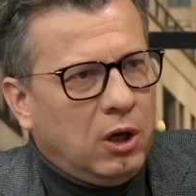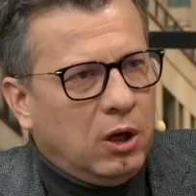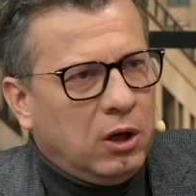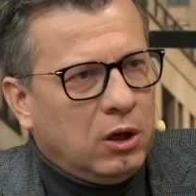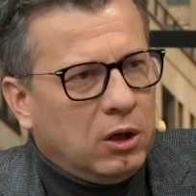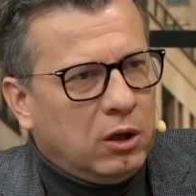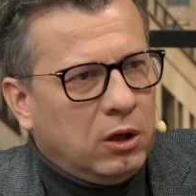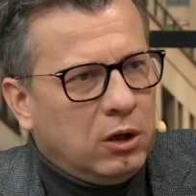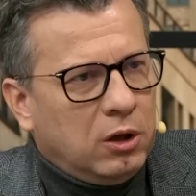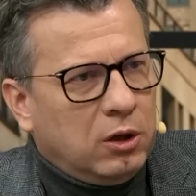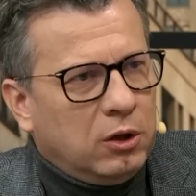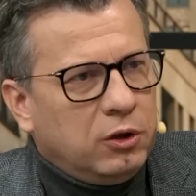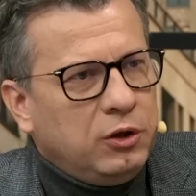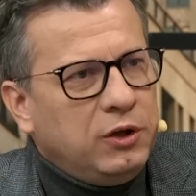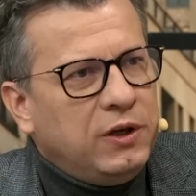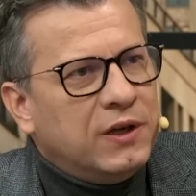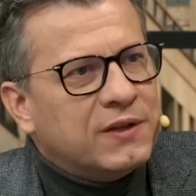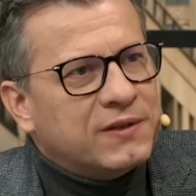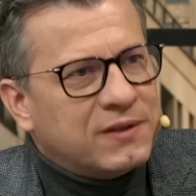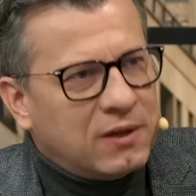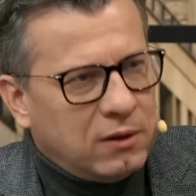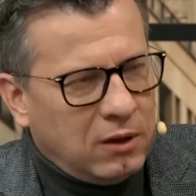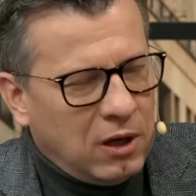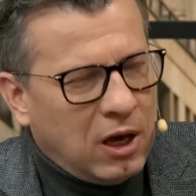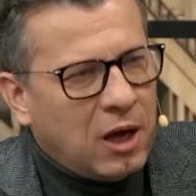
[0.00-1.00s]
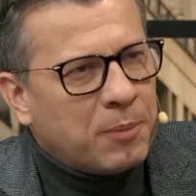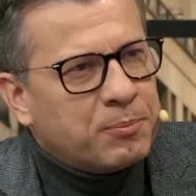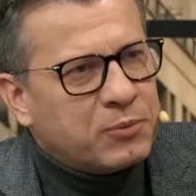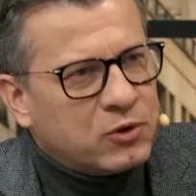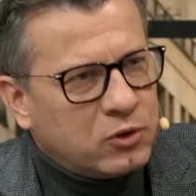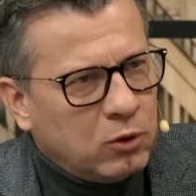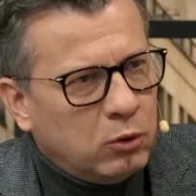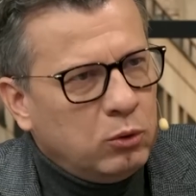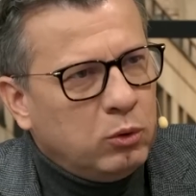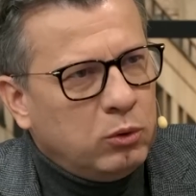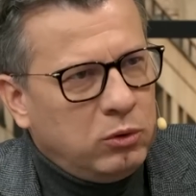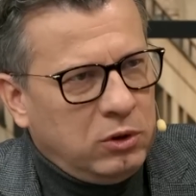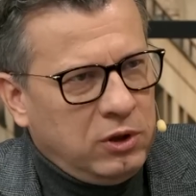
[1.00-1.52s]
e, jest
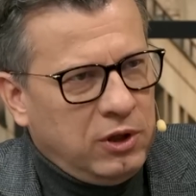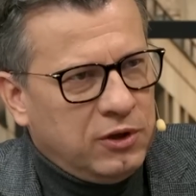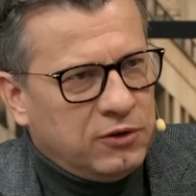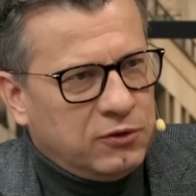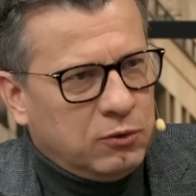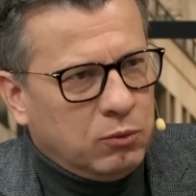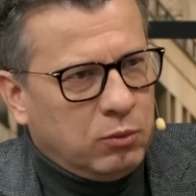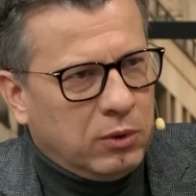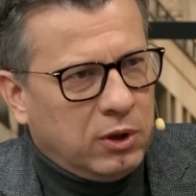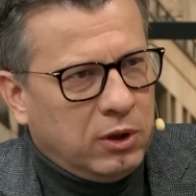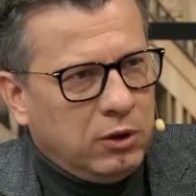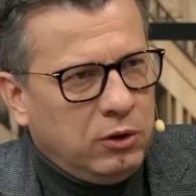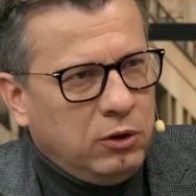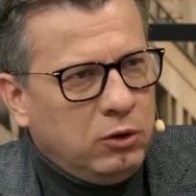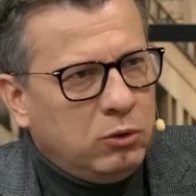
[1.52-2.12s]
absolutnie złe.